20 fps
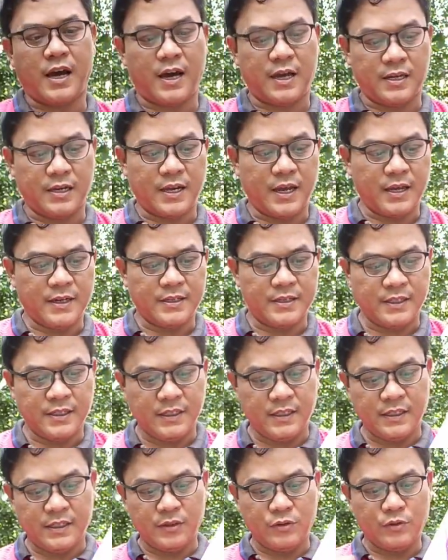ada
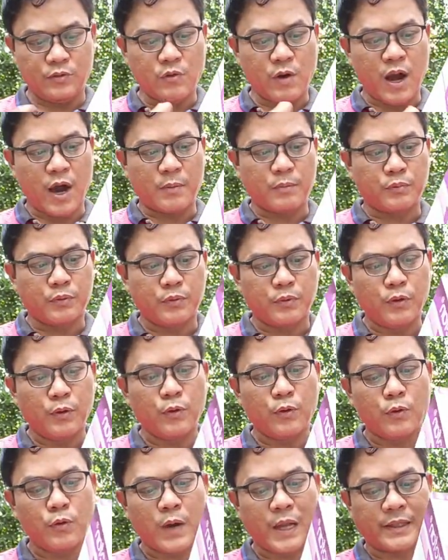di 20
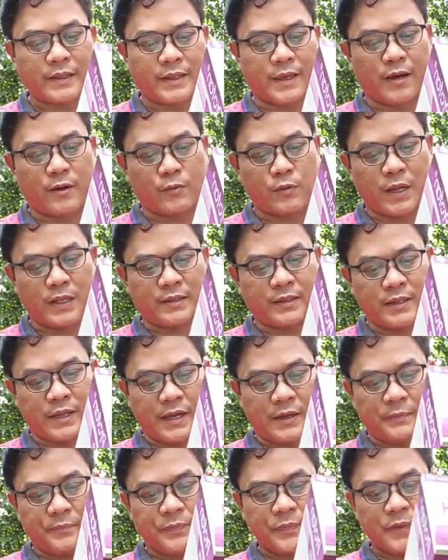watt ya wattnya